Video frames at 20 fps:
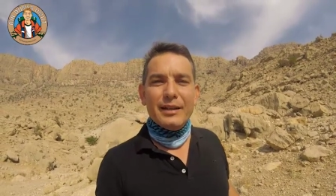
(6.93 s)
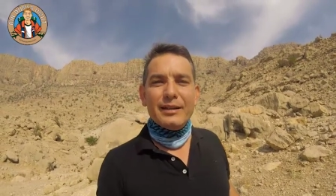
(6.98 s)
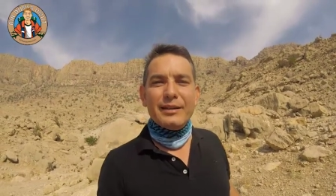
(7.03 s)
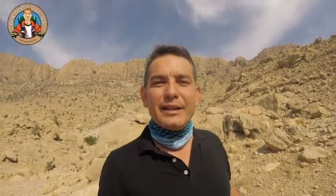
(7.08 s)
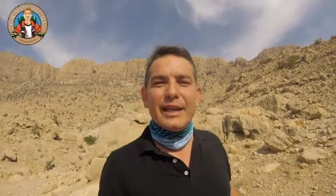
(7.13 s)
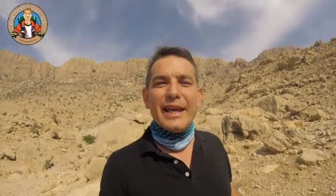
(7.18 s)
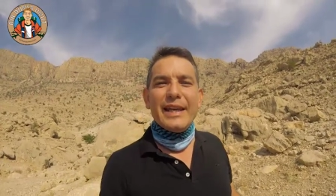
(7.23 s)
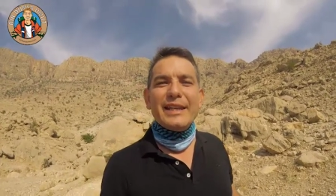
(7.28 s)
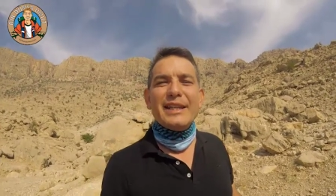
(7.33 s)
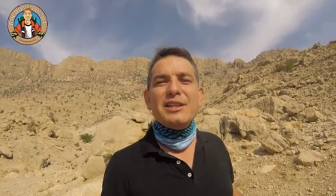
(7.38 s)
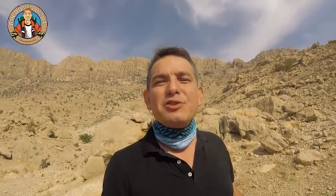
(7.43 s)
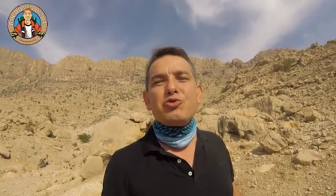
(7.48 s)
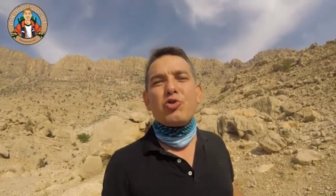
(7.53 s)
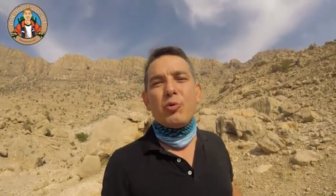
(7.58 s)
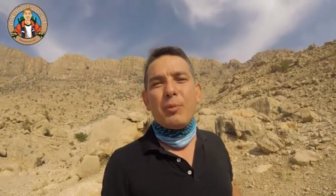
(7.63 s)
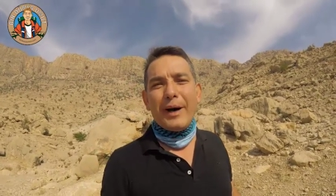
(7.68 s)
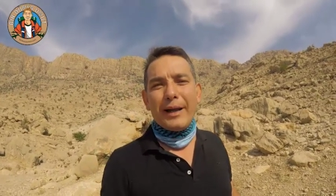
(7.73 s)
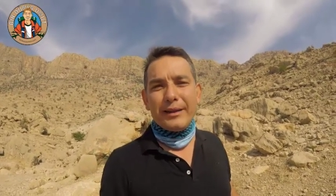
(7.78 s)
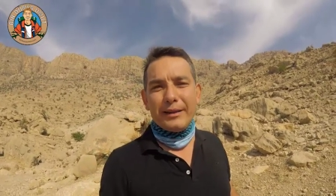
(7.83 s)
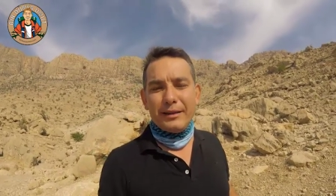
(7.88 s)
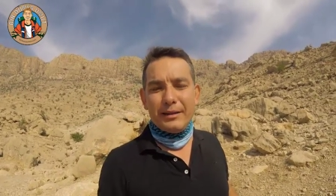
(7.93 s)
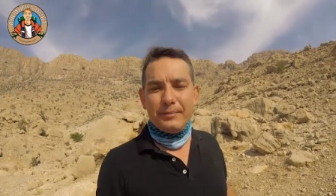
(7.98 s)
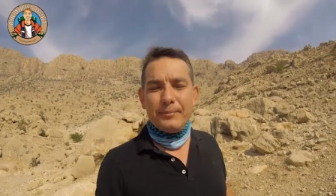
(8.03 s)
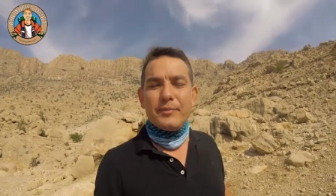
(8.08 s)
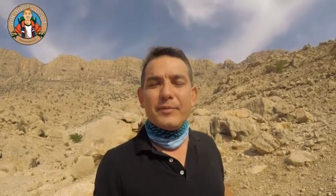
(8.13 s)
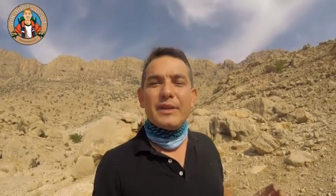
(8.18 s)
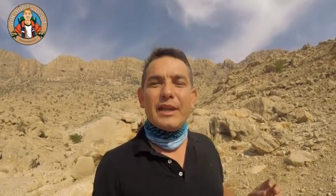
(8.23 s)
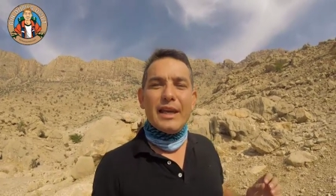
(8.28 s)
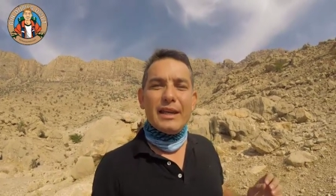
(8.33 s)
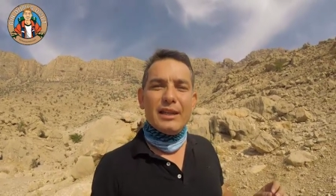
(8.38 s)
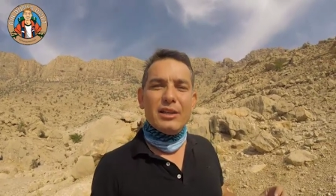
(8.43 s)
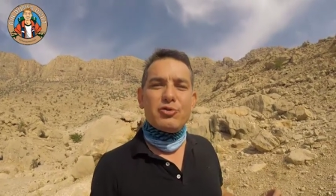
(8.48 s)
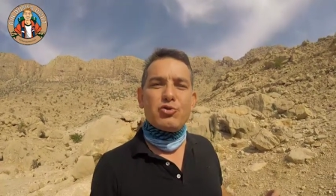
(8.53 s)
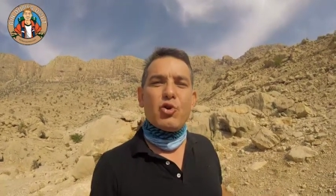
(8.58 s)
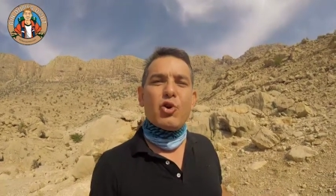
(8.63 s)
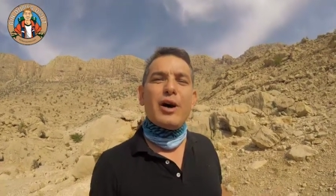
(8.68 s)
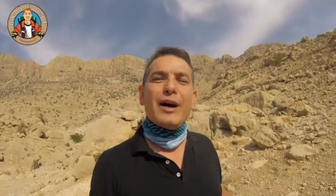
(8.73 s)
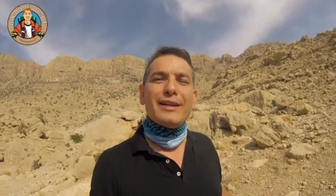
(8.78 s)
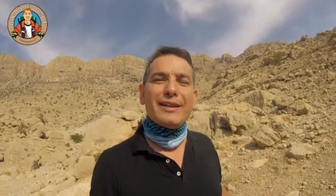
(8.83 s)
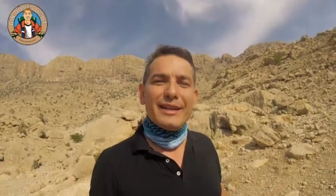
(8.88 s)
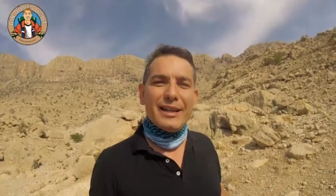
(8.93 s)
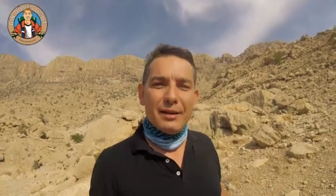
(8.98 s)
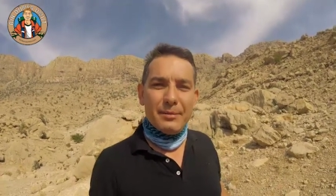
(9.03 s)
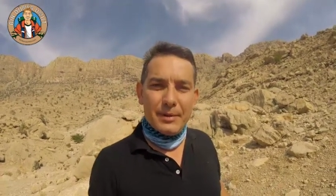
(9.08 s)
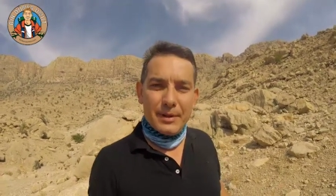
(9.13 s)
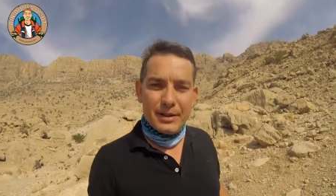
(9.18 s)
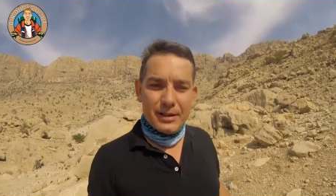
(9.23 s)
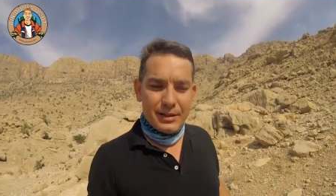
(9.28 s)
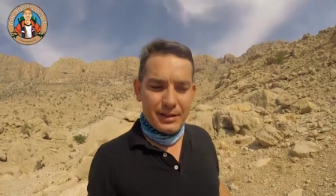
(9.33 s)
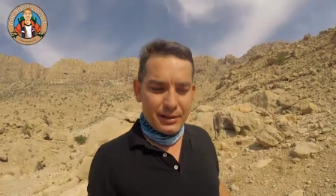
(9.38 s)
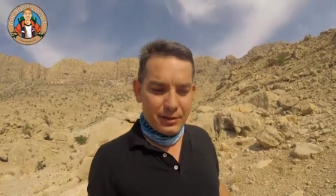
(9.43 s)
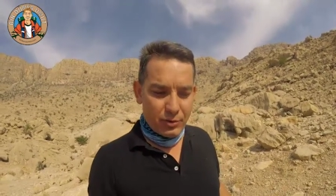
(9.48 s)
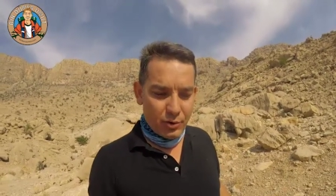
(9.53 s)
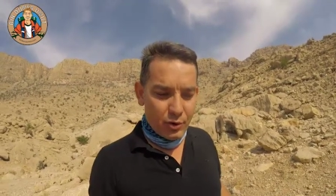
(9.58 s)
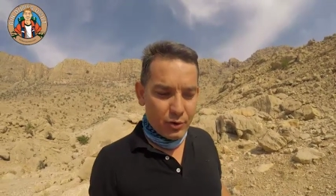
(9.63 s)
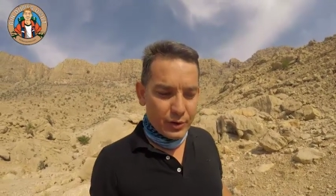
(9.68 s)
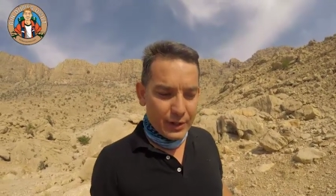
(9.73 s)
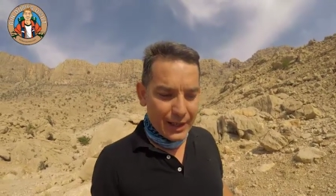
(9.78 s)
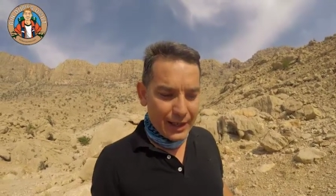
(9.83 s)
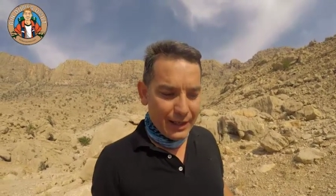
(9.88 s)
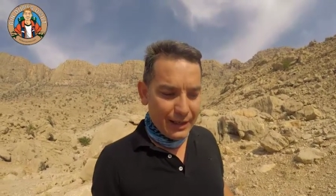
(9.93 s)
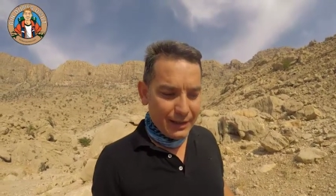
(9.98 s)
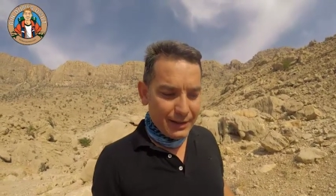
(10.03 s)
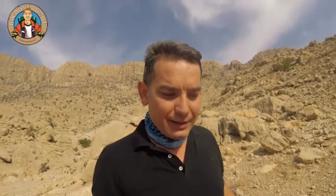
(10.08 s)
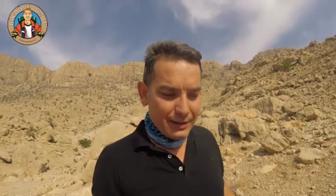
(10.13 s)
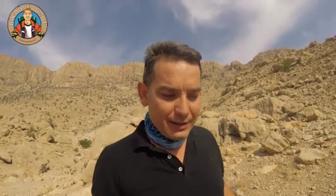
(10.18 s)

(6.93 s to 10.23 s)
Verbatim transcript: Tengi Çoban, Tengi Çogan diye bir köyde